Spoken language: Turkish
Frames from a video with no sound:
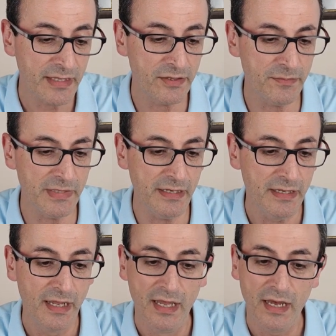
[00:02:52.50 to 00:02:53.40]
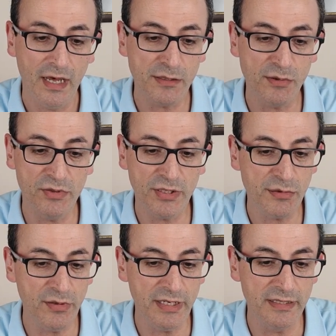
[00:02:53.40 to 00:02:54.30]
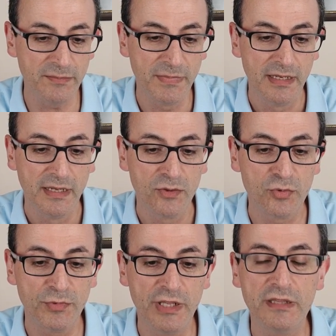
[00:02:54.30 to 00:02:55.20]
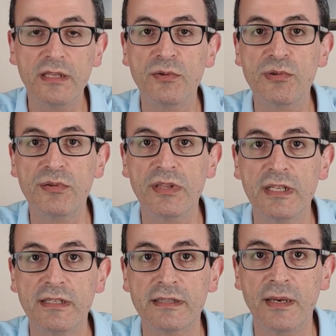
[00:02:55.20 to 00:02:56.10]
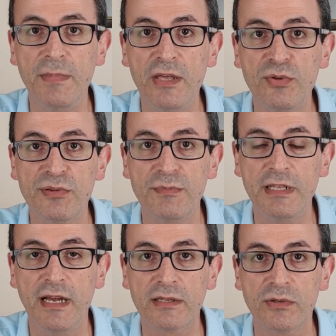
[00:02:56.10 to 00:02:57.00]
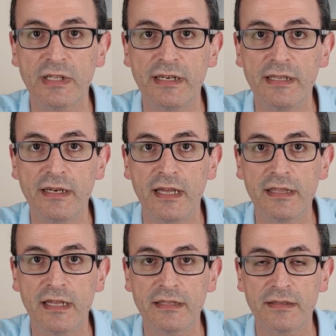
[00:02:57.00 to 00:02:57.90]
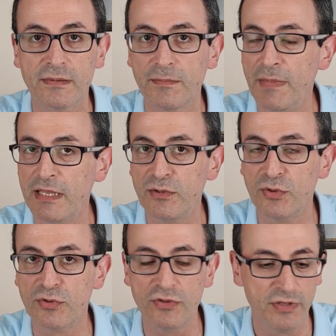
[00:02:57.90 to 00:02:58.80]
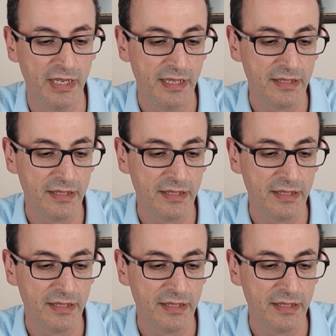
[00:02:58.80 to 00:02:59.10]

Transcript: Şimdi az önce söyledim. Cumhuriyet'in 100. yılında 500 milyar dolar ihracat bekliyordun.